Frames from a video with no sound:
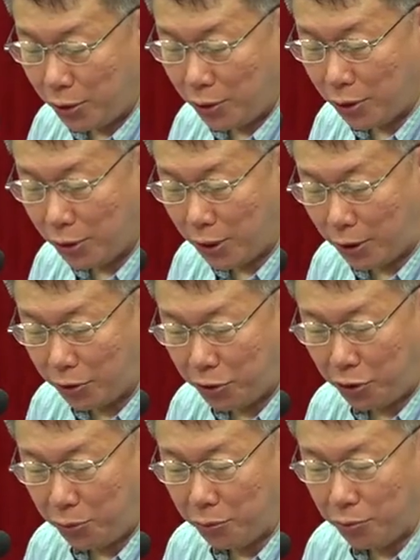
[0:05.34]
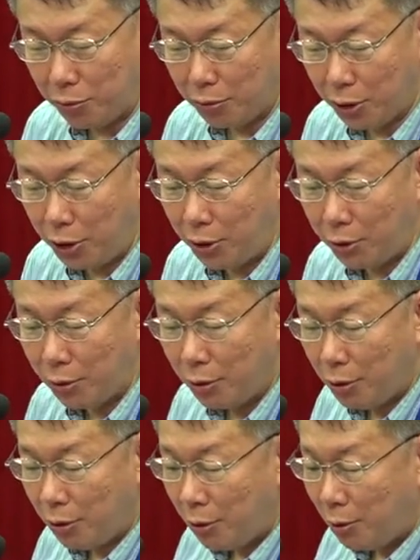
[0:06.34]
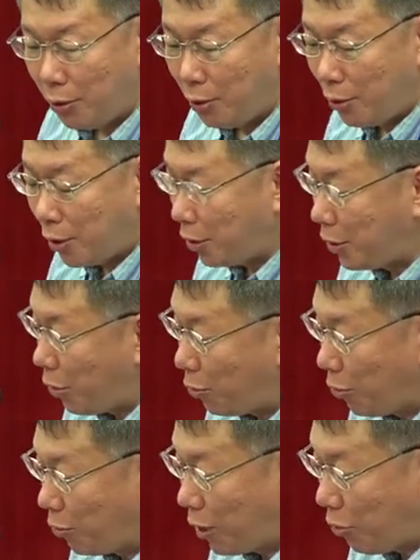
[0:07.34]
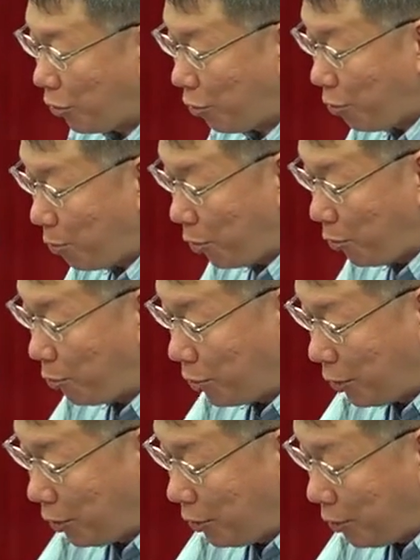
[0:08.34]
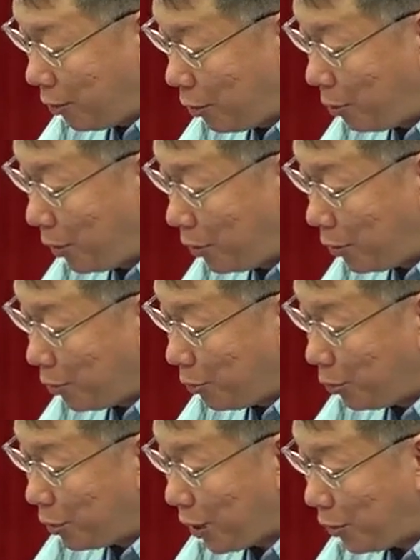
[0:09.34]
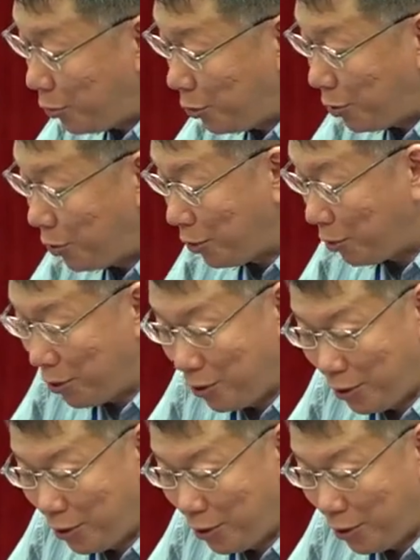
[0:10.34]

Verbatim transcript: 的这个三个题目：第一，那个交通到底会不会有问题？特别是文山区的哈，